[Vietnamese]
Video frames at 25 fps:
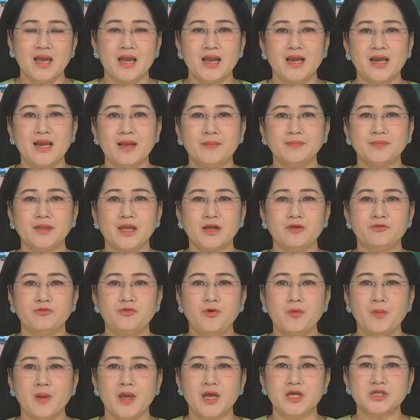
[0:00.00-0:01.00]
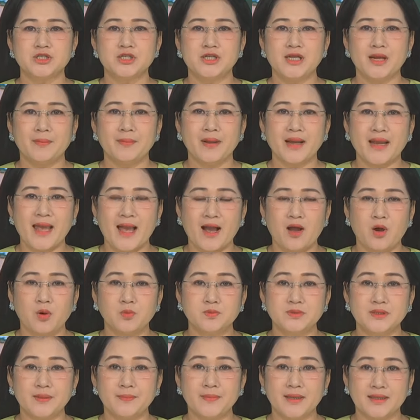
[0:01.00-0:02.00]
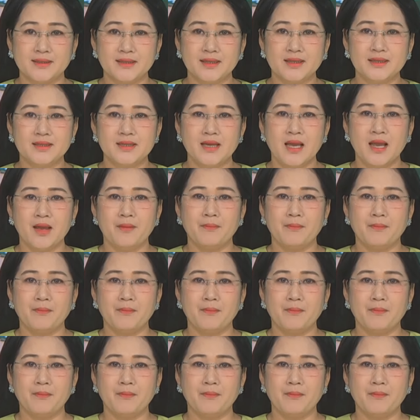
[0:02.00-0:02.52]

Lâm Thanh Phúc sinh năm 2004,